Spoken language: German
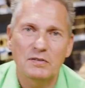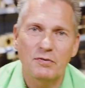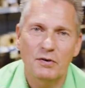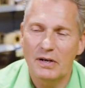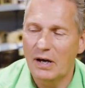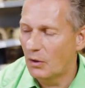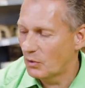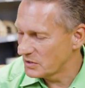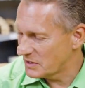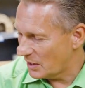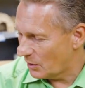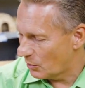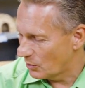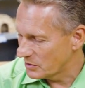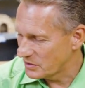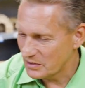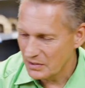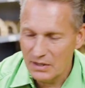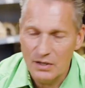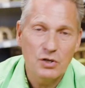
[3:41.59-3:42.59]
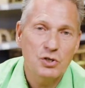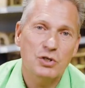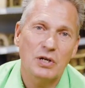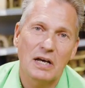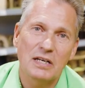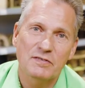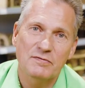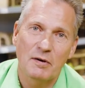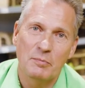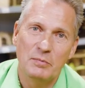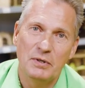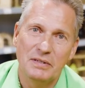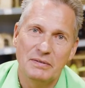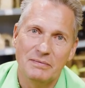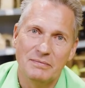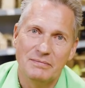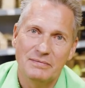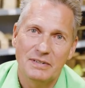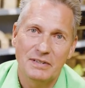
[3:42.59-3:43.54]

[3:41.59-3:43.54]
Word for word: ich von Hause aus das vermieden.